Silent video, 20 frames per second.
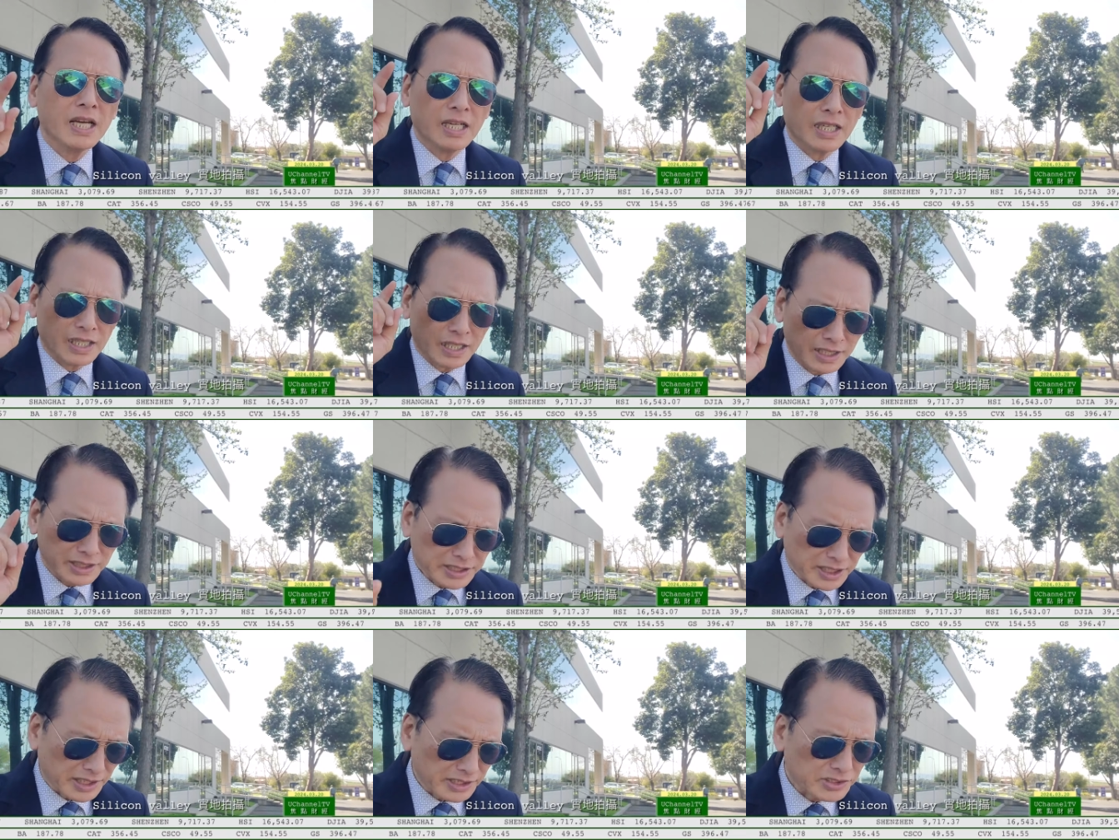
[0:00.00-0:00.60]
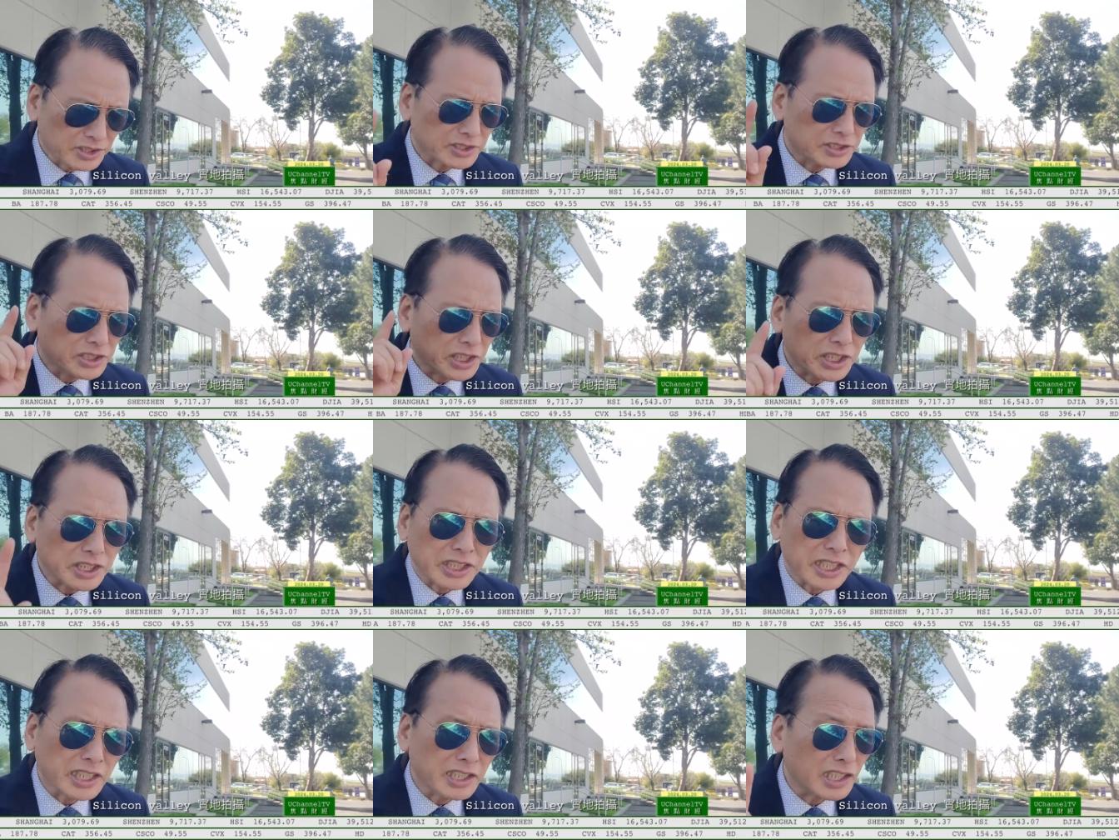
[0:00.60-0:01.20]
而且是
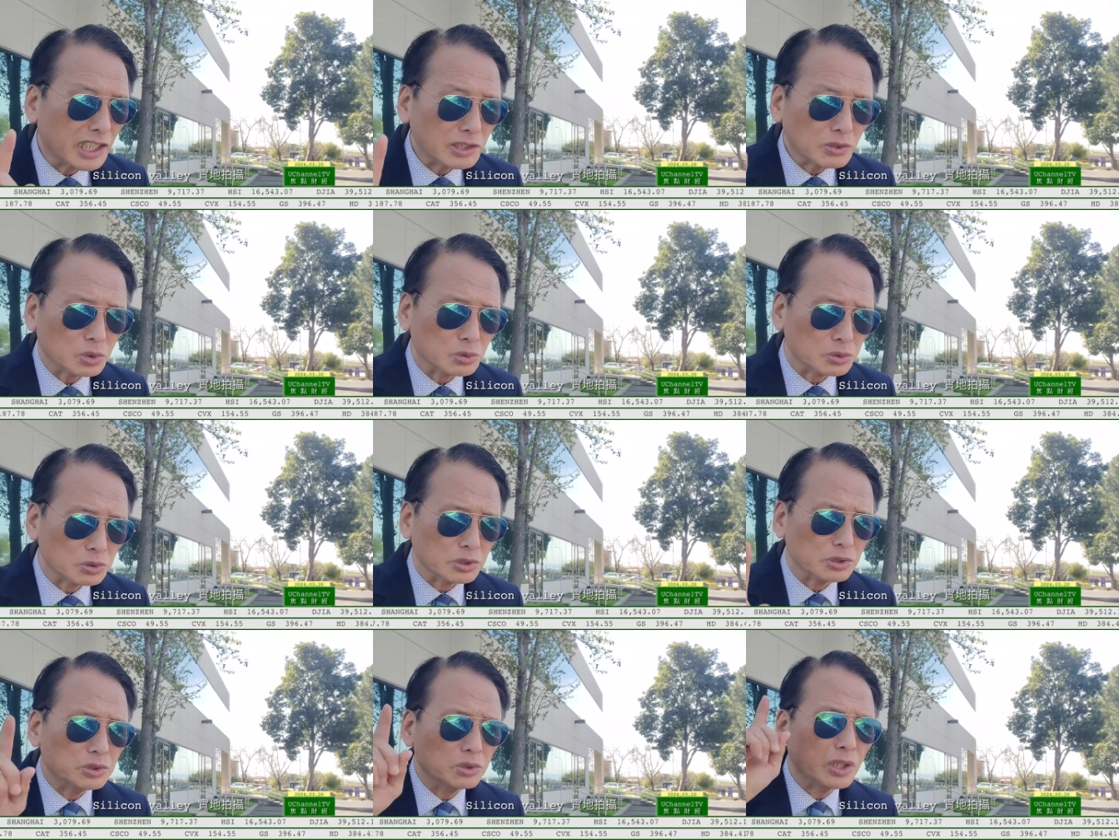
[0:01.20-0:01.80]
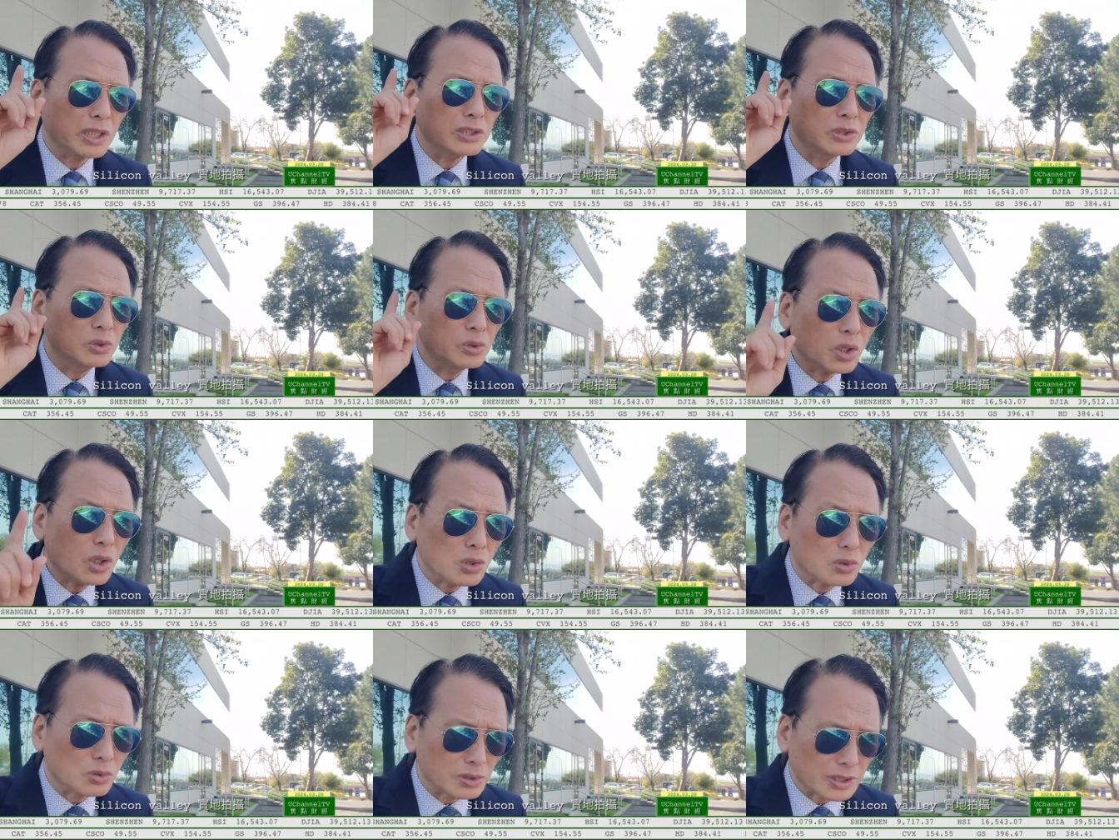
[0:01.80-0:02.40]
今年联储局最
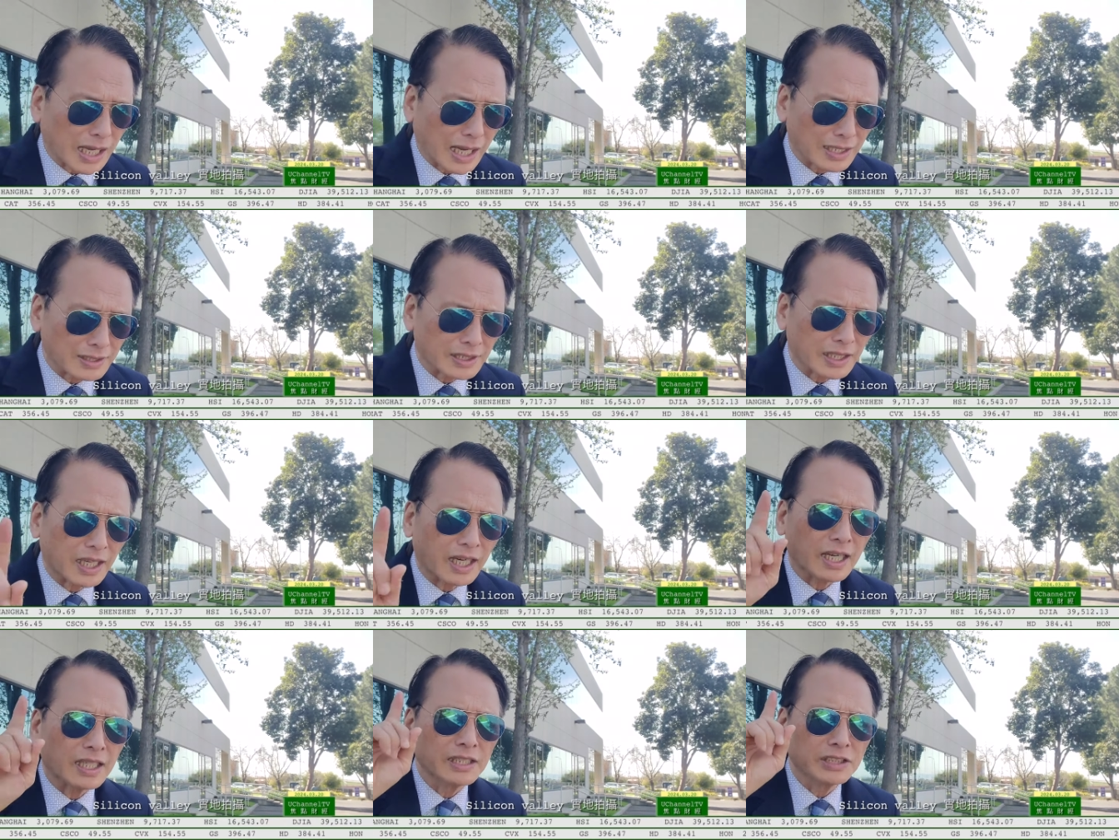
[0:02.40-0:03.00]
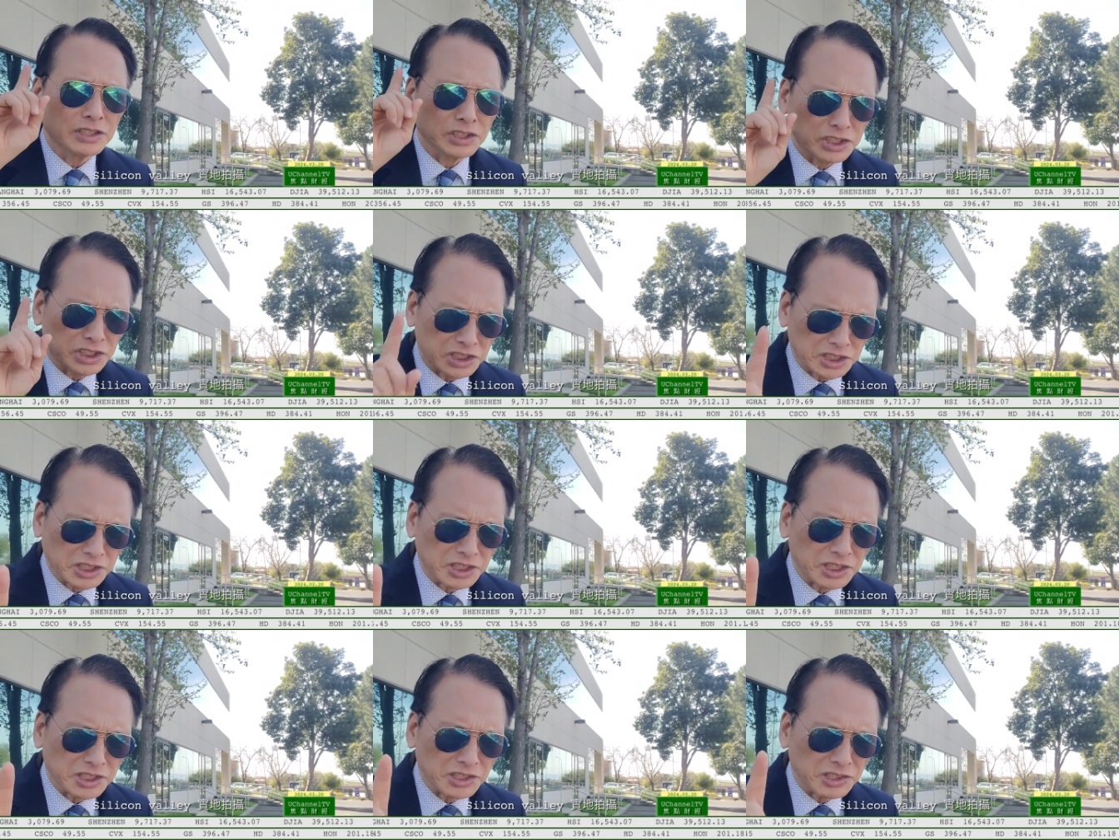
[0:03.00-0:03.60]
重大的
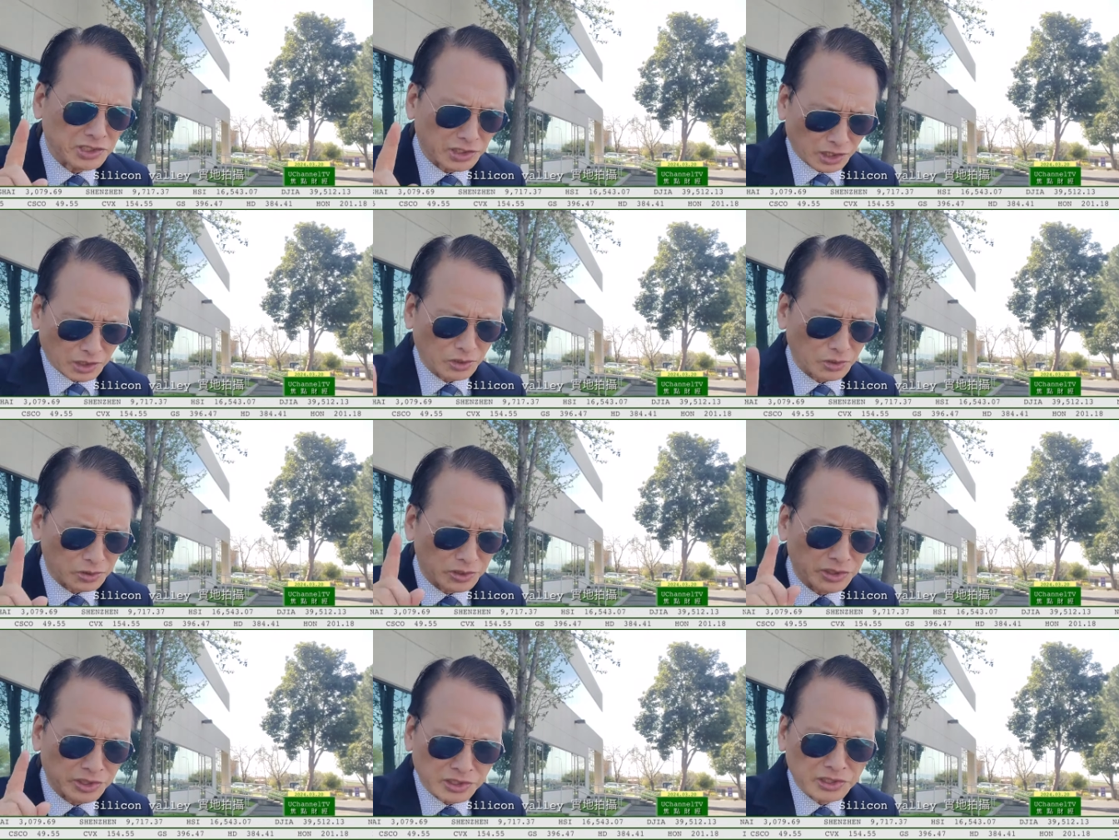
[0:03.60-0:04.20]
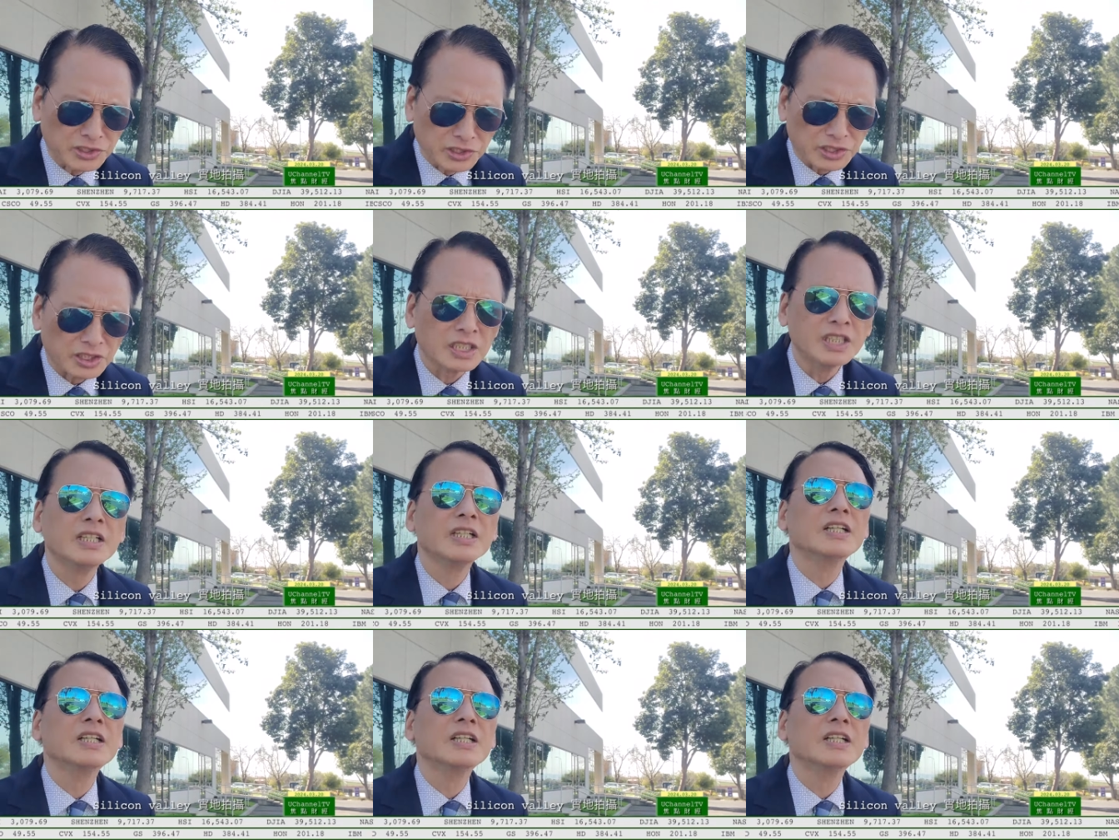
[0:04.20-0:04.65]
起手式，